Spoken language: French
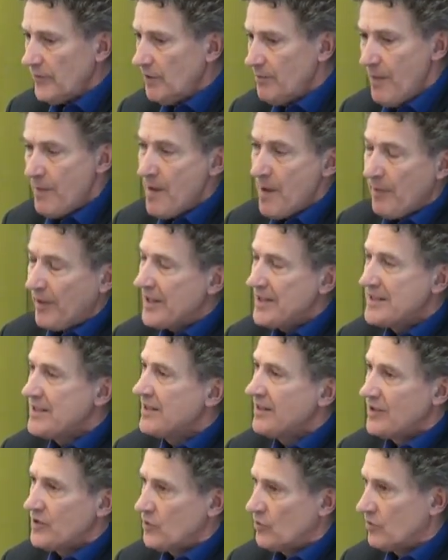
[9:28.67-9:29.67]
Même la
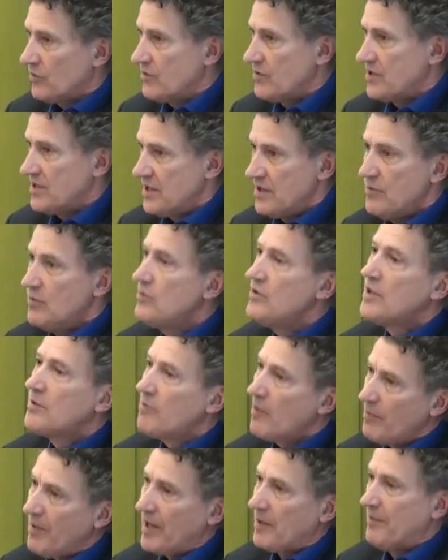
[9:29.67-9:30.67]
prédestination, c'est
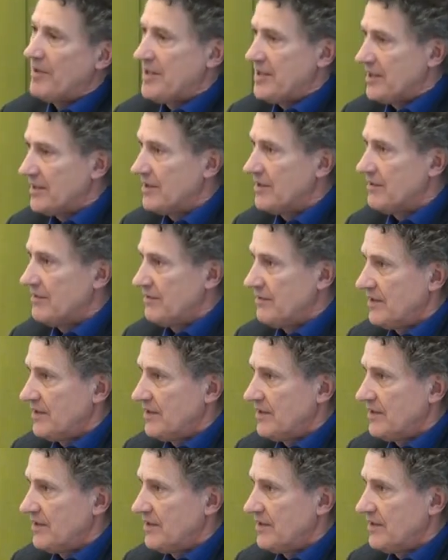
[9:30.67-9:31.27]
uniquement pragmatique.